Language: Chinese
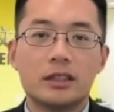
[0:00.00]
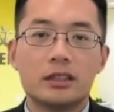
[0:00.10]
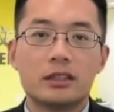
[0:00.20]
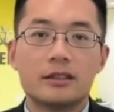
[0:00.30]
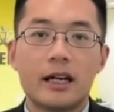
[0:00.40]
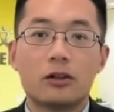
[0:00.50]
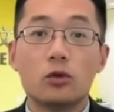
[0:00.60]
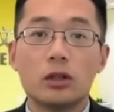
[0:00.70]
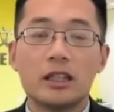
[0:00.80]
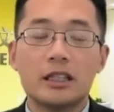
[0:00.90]
尤其是
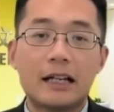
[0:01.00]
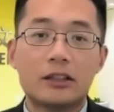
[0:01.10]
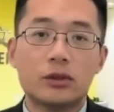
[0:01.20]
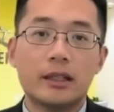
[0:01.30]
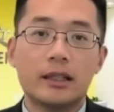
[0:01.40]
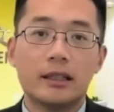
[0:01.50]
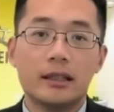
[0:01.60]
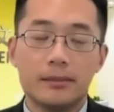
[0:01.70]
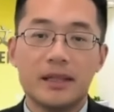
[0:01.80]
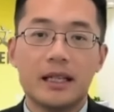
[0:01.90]
在公立大
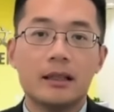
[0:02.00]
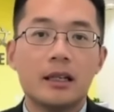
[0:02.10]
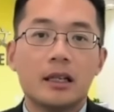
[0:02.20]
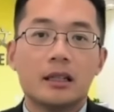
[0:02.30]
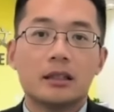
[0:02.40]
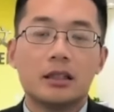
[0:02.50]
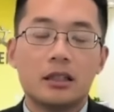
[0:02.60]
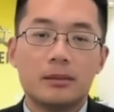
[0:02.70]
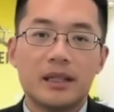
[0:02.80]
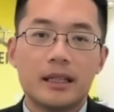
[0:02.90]
学里边，
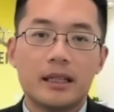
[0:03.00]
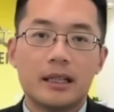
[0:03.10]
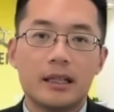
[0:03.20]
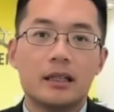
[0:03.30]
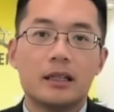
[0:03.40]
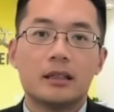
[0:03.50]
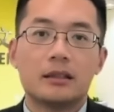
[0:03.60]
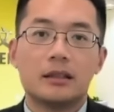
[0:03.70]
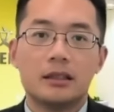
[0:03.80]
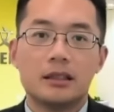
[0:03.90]
特别。
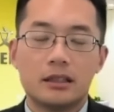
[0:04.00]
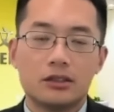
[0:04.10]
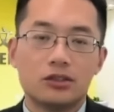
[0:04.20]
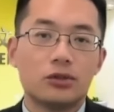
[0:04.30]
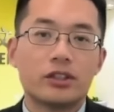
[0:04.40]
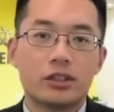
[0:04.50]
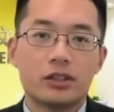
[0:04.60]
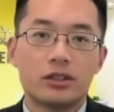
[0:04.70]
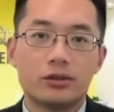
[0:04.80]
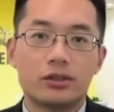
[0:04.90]
的一个
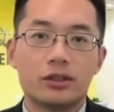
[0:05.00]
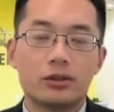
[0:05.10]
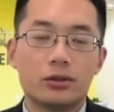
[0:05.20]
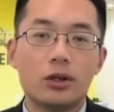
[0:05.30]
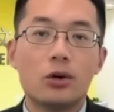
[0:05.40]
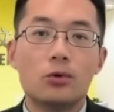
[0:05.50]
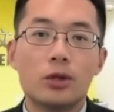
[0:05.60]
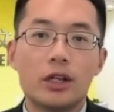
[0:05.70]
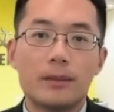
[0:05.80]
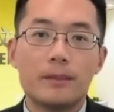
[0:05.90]
趋势就是说
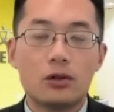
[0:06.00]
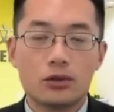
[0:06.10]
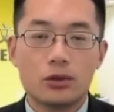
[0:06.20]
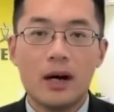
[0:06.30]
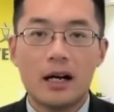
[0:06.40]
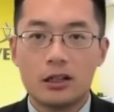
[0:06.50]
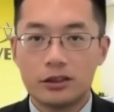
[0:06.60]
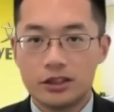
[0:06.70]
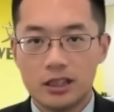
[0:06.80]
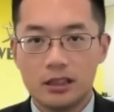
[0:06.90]
忽略标准
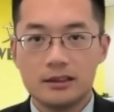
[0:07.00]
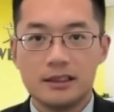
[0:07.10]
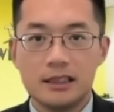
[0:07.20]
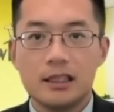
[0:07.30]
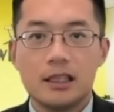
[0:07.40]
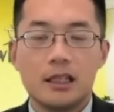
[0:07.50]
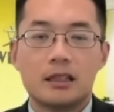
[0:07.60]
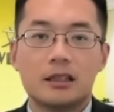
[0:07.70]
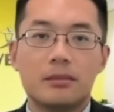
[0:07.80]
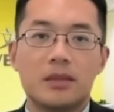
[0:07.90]
化考试成绩。
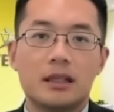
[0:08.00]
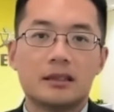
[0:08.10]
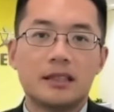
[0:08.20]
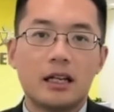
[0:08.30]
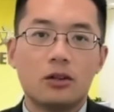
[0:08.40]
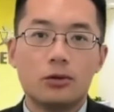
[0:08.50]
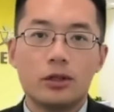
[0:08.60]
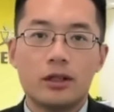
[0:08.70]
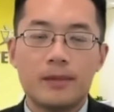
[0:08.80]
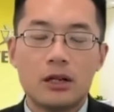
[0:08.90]
那么，在
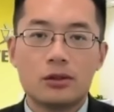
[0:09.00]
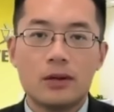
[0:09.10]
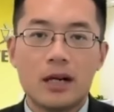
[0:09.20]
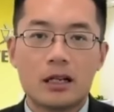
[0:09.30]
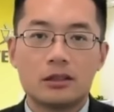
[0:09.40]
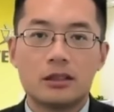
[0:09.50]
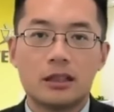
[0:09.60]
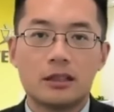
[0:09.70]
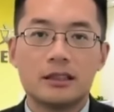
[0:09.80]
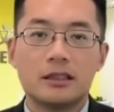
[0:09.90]
忽略标准化考
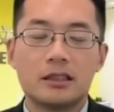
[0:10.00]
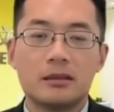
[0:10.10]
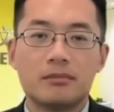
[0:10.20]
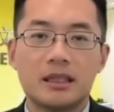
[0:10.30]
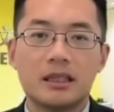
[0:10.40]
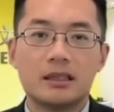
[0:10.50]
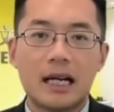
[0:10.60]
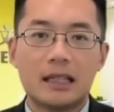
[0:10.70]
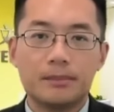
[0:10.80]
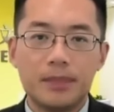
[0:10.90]
试成绩的这么一
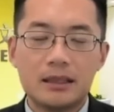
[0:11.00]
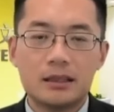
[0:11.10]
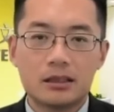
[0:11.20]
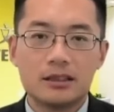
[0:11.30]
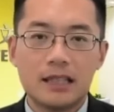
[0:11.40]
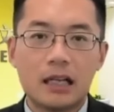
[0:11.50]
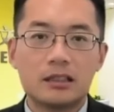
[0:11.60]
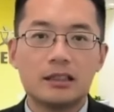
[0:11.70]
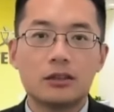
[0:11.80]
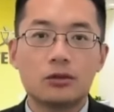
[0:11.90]
个大的背景之
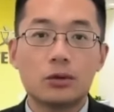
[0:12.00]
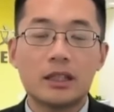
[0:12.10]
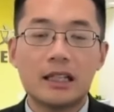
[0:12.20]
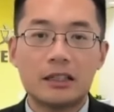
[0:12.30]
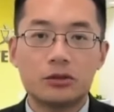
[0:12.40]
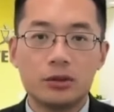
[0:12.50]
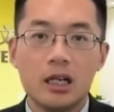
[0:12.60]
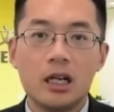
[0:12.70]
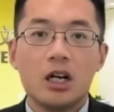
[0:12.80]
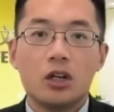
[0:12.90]
下，这些公立大
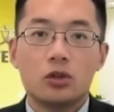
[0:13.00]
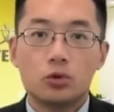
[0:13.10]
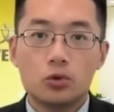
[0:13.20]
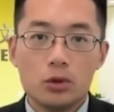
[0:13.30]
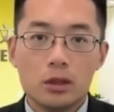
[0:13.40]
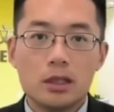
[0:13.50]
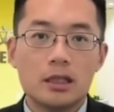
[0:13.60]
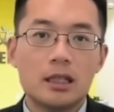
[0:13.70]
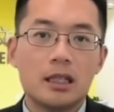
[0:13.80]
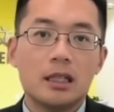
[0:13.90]
学如
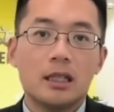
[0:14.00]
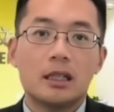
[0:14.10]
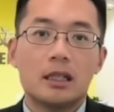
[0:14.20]
何